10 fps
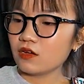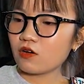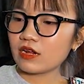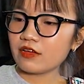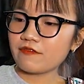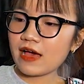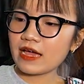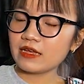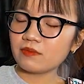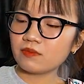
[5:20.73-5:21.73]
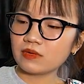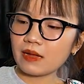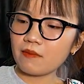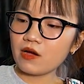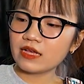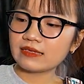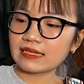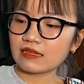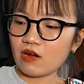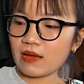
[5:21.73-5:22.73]
Con này vai năm mươi,
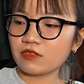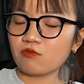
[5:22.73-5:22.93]
dài sáu mươi lăm,